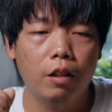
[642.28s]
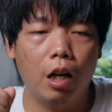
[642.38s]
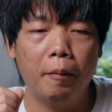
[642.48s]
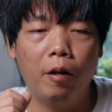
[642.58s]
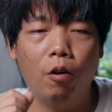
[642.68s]

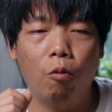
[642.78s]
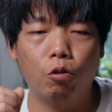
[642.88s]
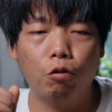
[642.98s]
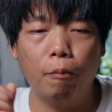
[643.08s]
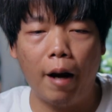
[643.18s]
那么我
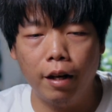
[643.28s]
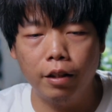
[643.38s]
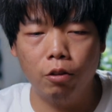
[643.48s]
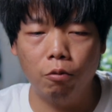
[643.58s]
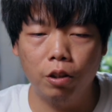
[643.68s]
出去拍那
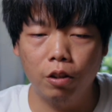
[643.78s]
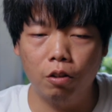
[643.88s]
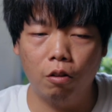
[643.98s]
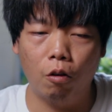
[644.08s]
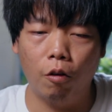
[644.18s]
些东西的
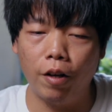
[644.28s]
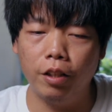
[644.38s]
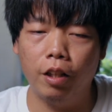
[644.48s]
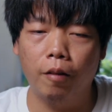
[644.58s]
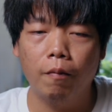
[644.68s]
时候呢，我发
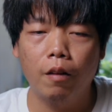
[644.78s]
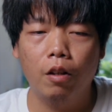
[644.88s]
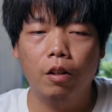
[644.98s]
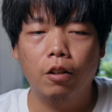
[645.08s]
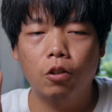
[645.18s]
现
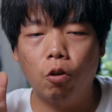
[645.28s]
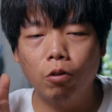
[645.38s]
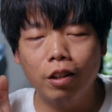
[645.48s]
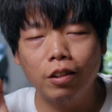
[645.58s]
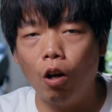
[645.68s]

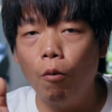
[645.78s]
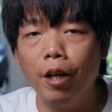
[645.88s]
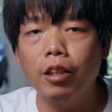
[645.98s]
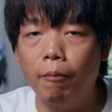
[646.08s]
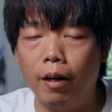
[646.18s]
从这个照
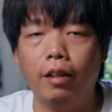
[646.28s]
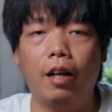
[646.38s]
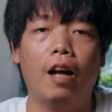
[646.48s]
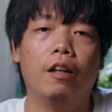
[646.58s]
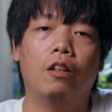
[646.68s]
片上面来
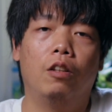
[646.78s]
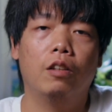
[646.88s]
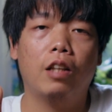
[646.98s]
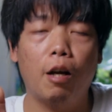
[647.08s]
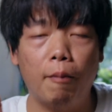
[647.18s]
看，
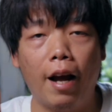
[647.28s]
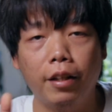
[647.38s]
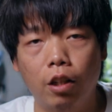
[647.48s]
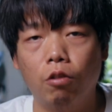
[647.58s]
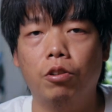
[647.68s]
他
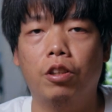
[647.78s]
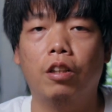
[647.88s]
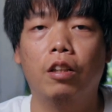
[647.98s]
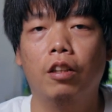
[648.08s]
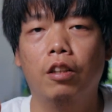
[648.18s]
拍这些东
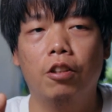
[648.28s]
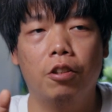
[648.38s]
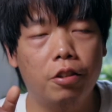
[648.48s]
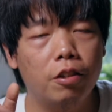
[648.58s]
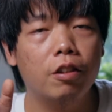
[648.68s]
西。
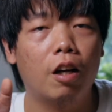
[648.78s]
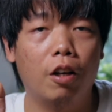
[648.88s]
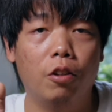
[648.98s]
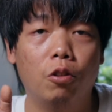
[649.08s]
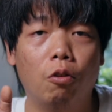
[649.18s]
是
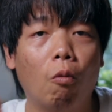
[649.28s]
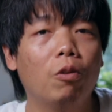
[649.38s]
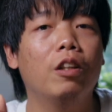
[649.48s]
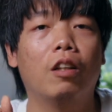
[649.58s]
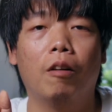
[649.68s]
很容
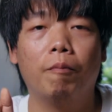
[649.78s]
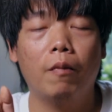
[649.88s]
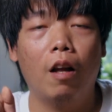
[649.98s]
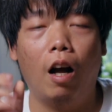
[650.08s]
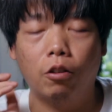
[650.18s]
易的
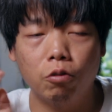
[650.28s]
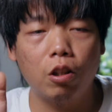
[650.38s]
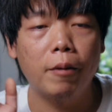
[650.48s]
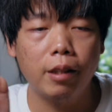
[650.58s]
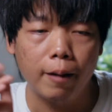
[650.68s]
啊，从
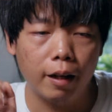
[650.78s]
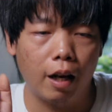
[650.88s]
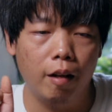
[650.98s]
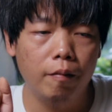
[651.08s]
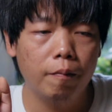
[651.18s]
照片上面来
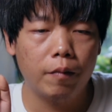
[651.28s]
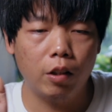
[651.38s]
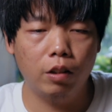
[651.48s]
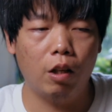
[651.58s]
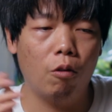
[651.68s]
看，
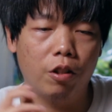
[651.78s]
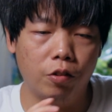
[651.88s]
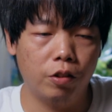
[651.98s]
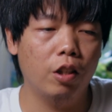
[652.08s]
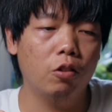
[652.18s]
但是在我的
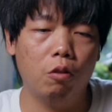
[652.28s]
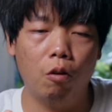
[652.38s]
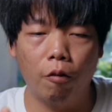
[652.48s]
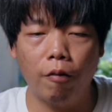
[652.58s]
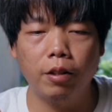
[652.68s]
实践中
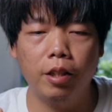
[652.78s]
呢，我发